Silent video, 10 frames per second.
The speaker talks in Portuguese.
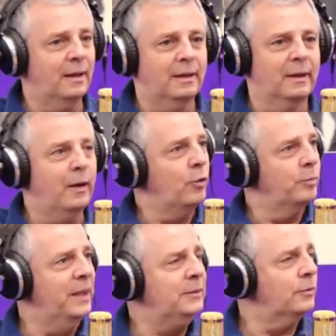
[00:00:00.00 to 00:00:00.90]
é o
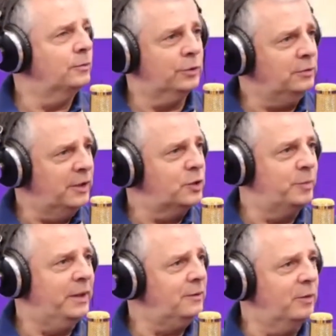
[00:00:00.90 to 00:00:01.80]
banco, com todo
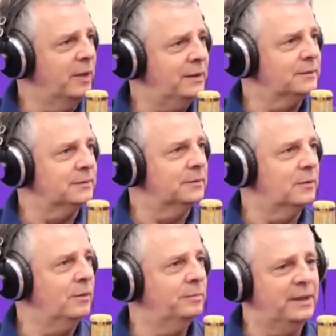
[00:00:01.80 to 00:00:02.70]
respeito ao banco,
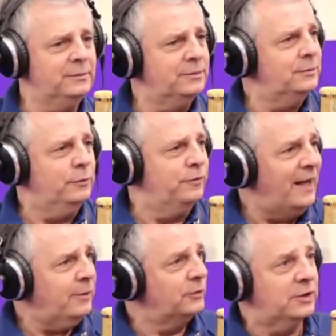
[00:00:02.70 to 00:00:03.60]
o banco não vai
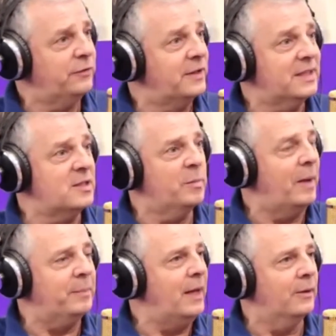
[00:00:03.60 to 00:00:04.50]
conseguir fazer esse
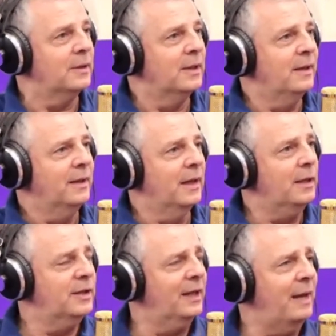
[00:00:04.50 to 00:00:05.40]
papel. Eu Ele
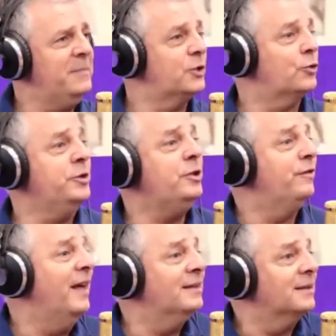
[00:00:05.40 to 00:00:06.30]
acho tem que... lá missões de
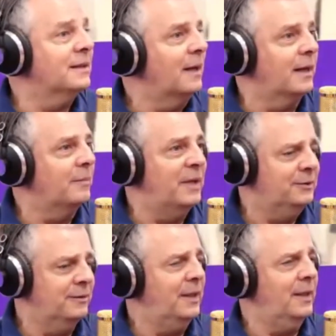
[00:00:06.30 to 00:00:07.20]
venda, cara, mas
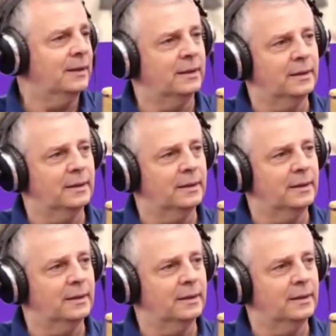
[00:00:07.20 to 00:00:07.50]
não é. é